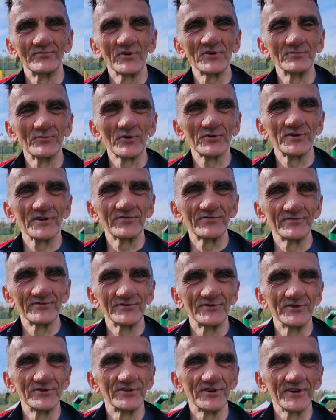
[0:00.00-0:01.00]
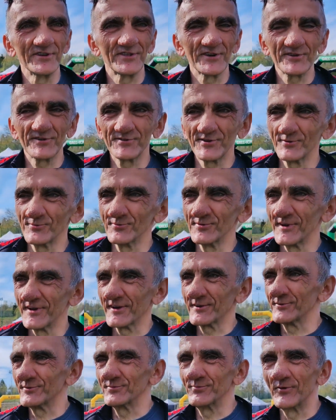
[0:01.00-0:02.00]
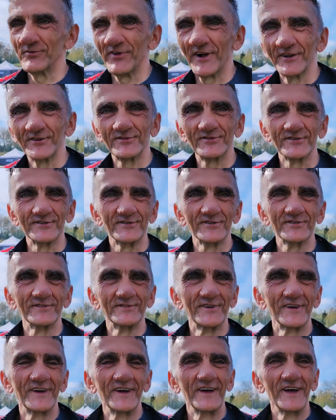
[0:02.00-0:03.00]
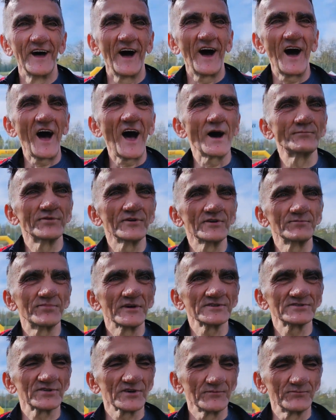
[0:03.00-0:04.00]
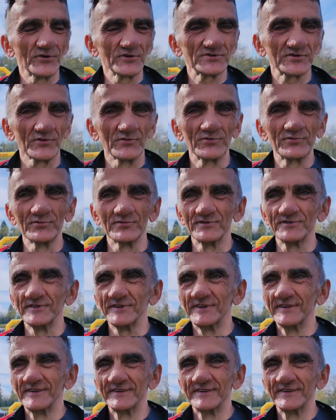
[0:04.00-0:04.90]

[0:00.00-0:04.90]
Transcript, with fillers: Być może dzisiaj też się uda jakoś popatrzeć. Aby bez, bez kontuzji.